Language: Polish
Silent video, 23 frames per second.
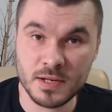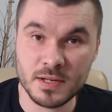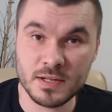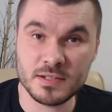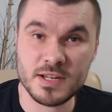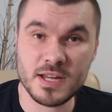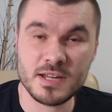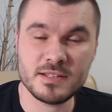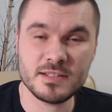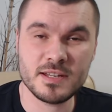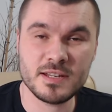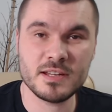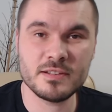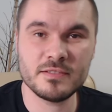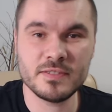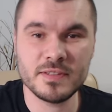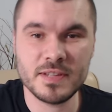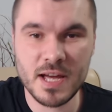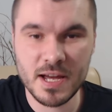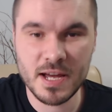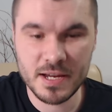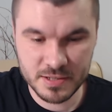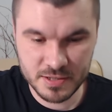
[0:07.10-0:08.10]
Cześć, cześć,
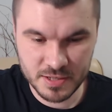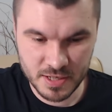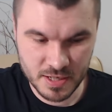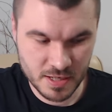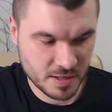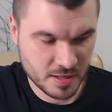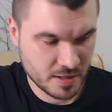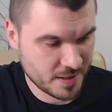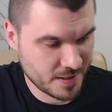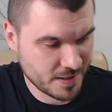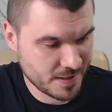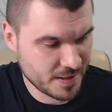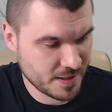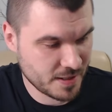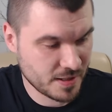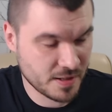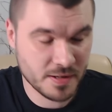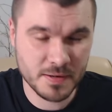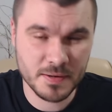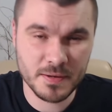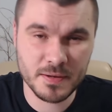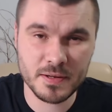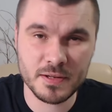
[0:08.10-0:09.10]
witajcie.
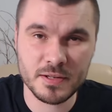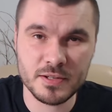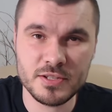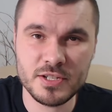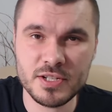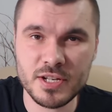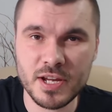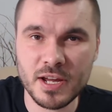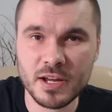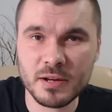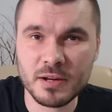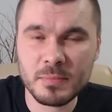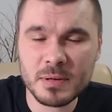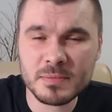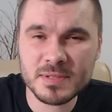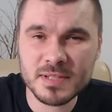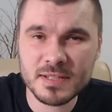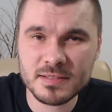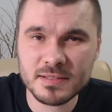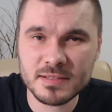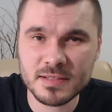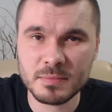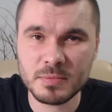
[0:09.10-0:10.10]
E, dzisiaj mam
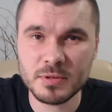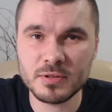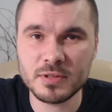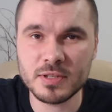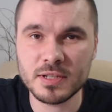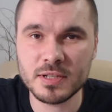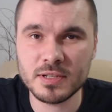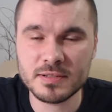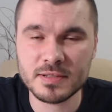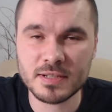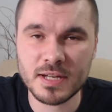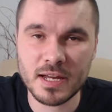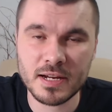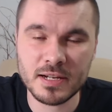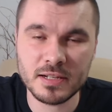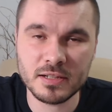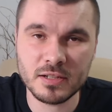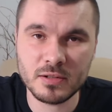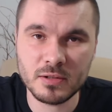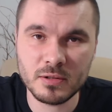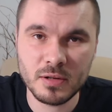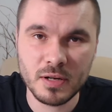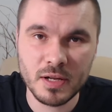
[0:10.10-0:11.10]
sesję beauty z
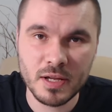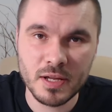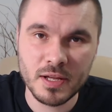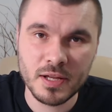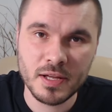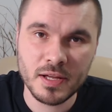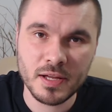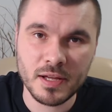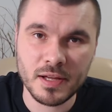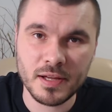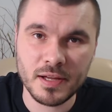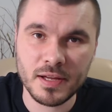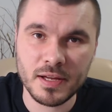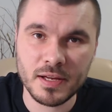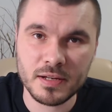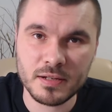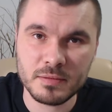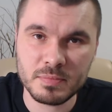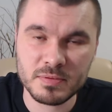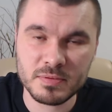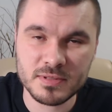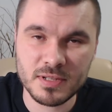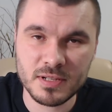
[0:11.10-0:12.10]
Karino e, i
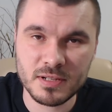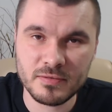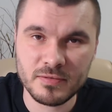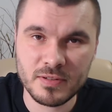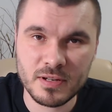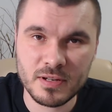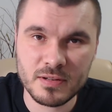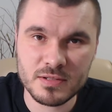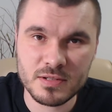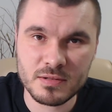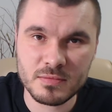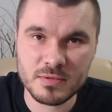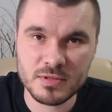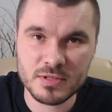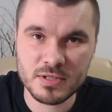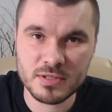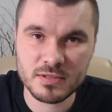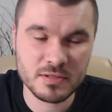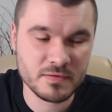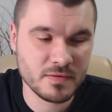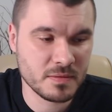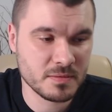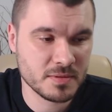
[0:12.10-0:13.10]
postanowiłem, że może
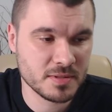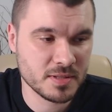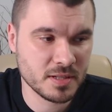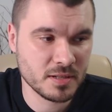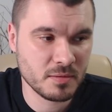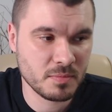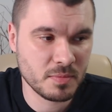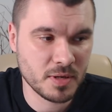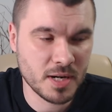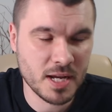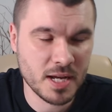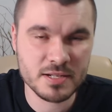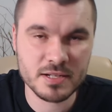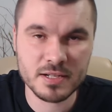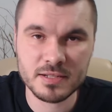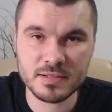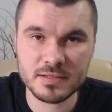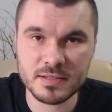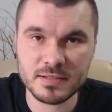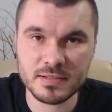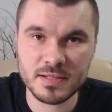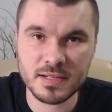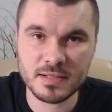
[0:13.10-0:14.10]
coś Wam z tego pokażę, z
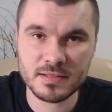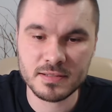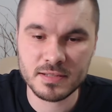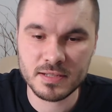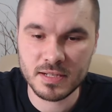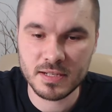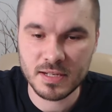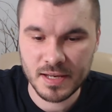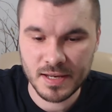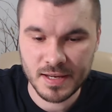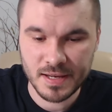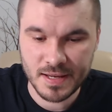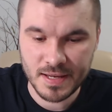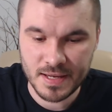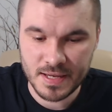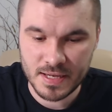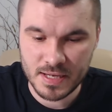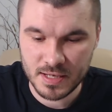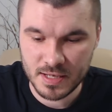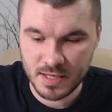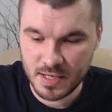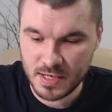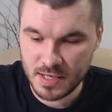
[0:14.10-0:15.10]
tej sesji.
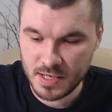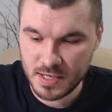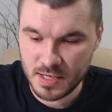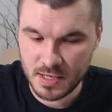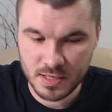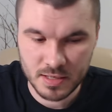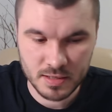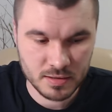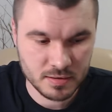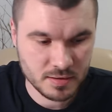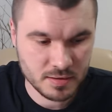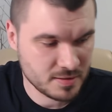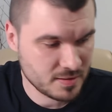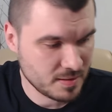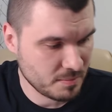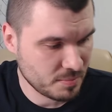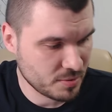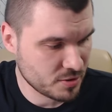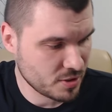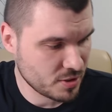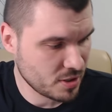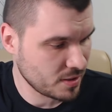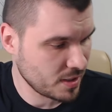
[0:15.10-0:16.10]
E, na sam
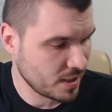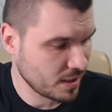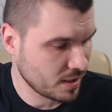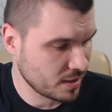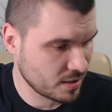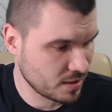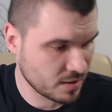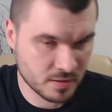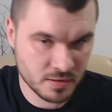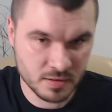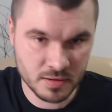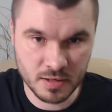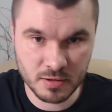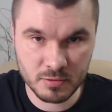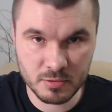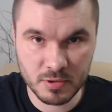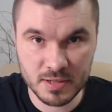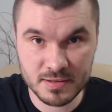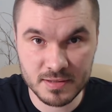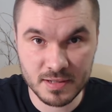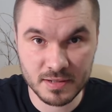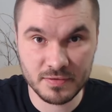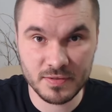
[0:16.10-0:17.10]
początek,
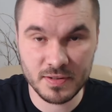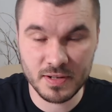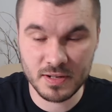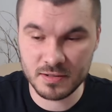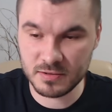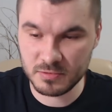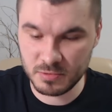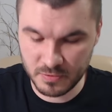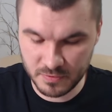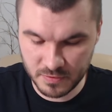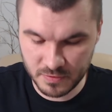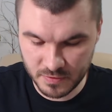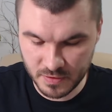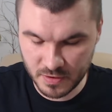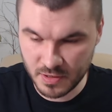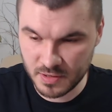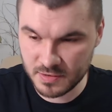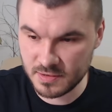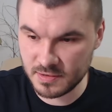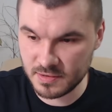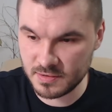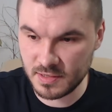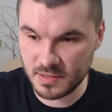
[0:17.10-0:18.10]
akurat za chwilę dosłownie
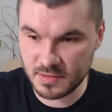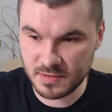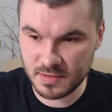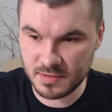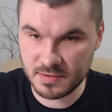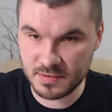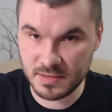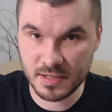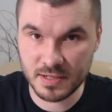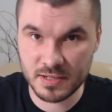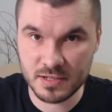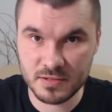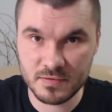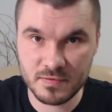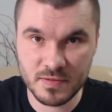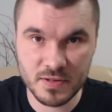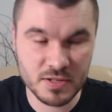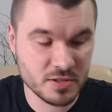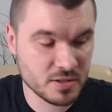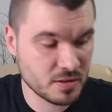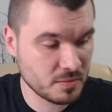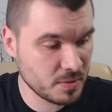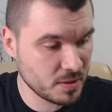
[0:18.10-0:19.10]
wychodzę, za, za, za jakieś
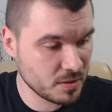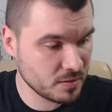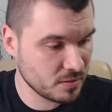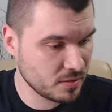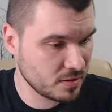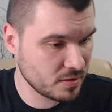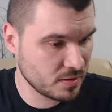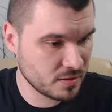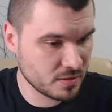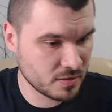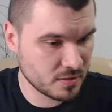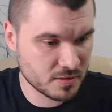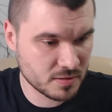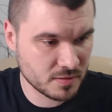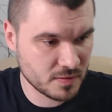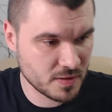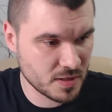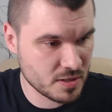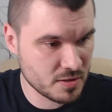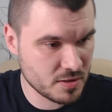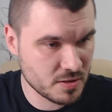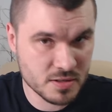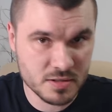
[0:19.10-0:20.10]
20 minut i
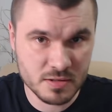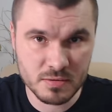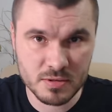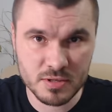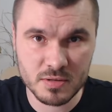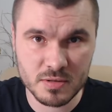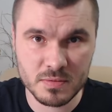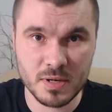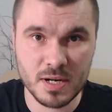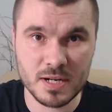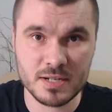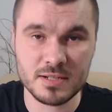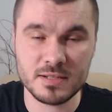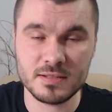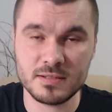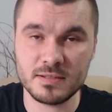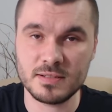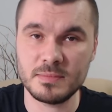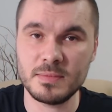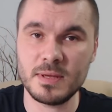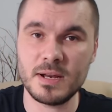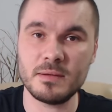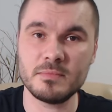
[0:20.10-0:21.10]
stwierdziłem, że może pokażę, co
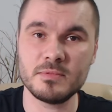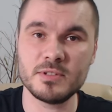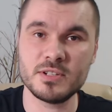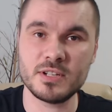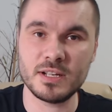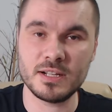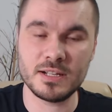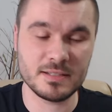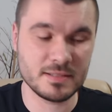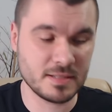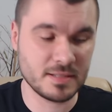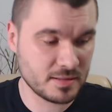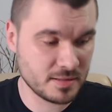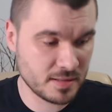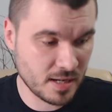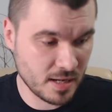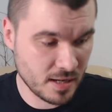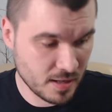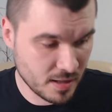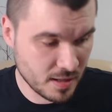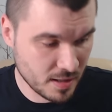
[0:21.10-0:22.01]
zabieram dzisiaj na sesję.